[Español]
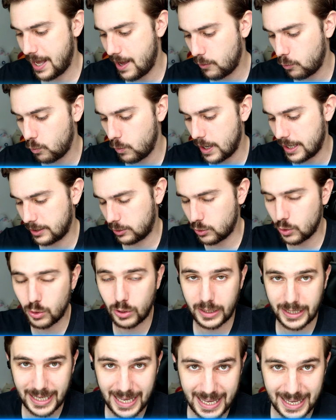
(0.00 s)
A jugar
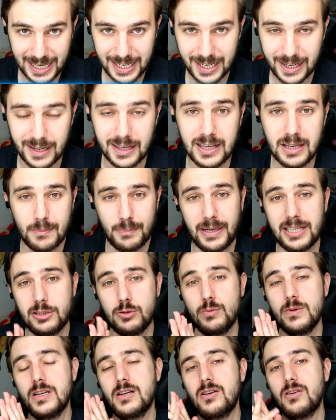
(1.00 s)
con Gale Para
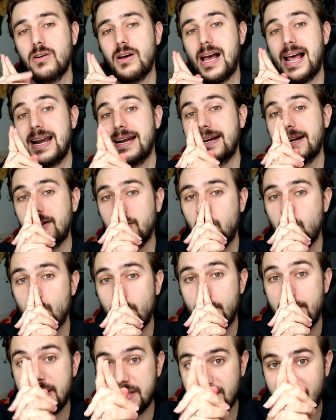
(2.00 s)
subirlo al
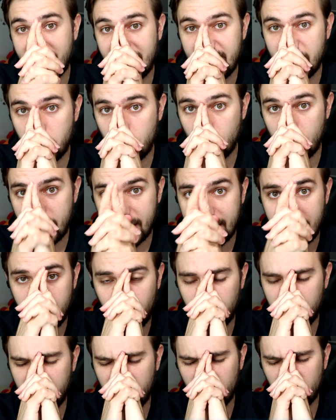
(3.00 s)
rango 25 En
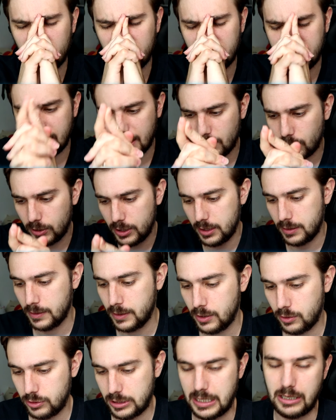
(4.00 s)
el vídeo de hoy
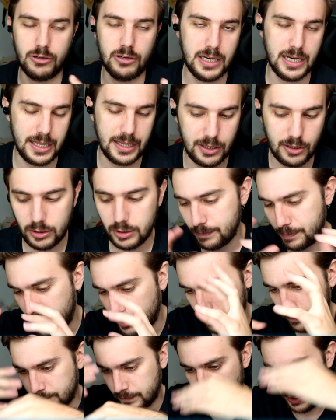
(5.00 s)
O sea, no en el de hoy
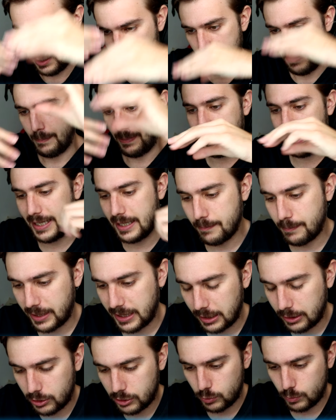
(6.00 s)
Pero para ir
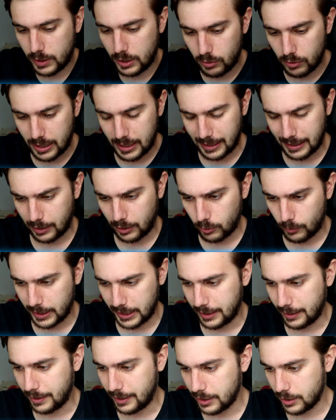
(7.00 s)
empezando a subirlo al rango
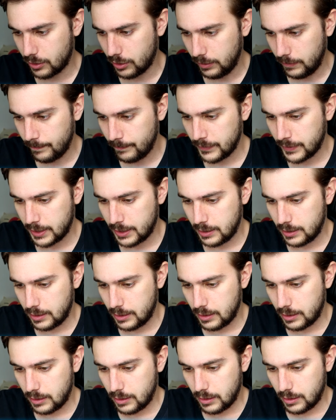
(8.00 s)
25
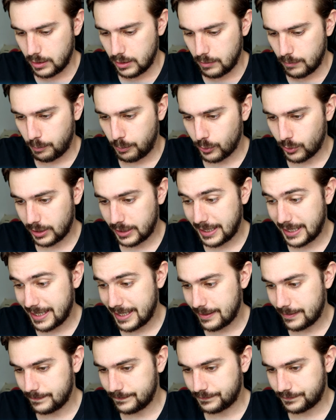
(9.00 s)

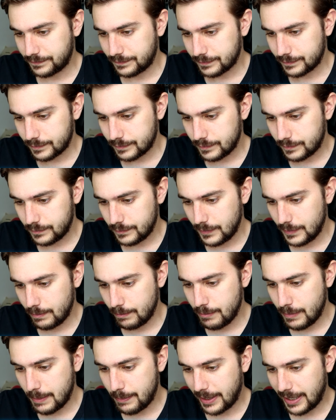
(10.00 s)
Porque
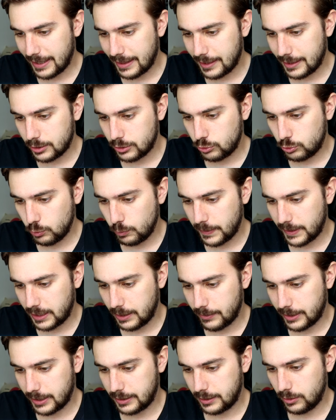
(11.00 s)
me parece súper
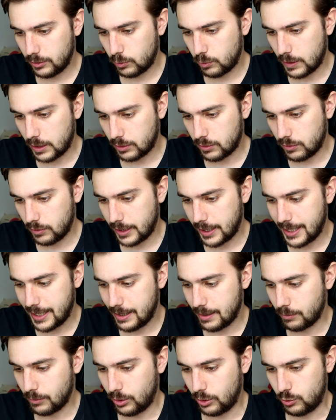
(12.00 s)
divertido jugar con
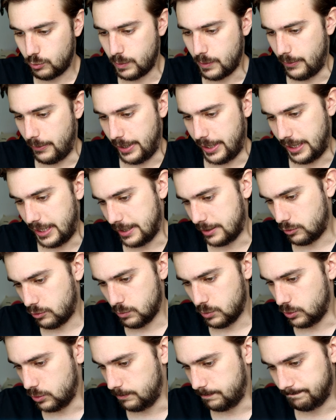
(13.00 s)
Gale en modo supervivencia Es
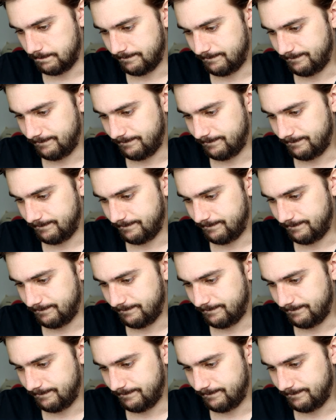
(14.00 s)
como...